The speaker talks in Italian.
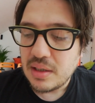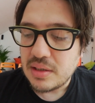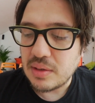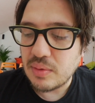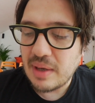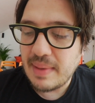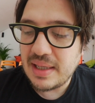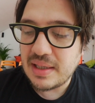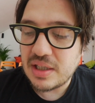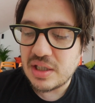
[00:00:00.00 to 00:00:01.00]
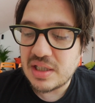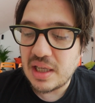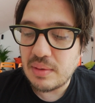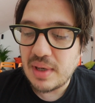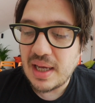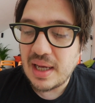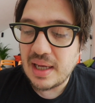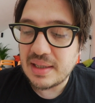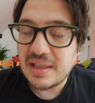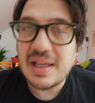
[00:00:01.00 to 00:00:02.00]
Sicuramente c'è stata
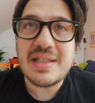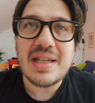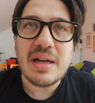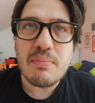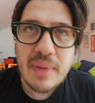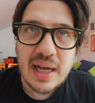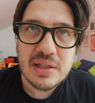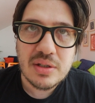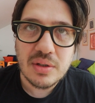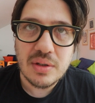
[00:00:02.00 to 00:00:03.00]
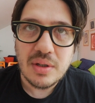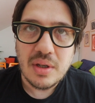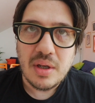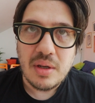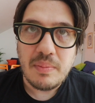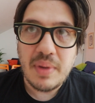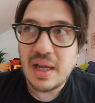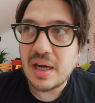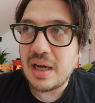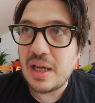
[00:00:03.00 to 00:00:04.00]
una tendenza al ribasso
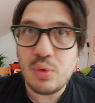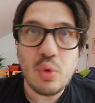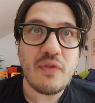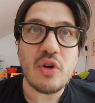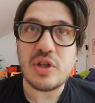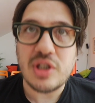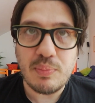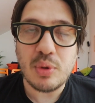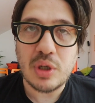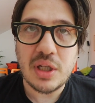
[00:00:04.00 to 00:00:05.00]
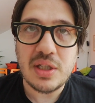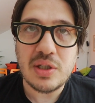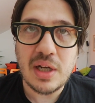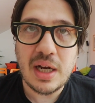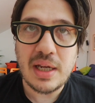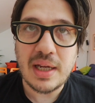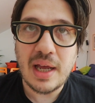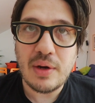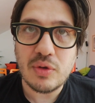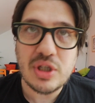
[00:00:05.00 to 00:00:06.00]
per le due forze più tradizionali che
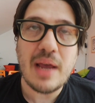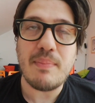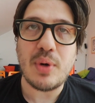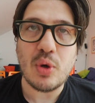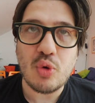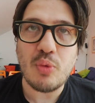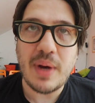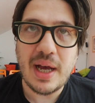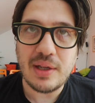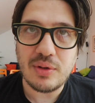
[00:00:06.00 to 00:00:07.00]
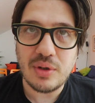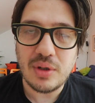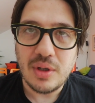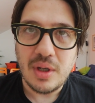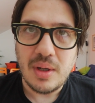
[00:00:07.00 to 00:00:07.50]
hanno sempre occupato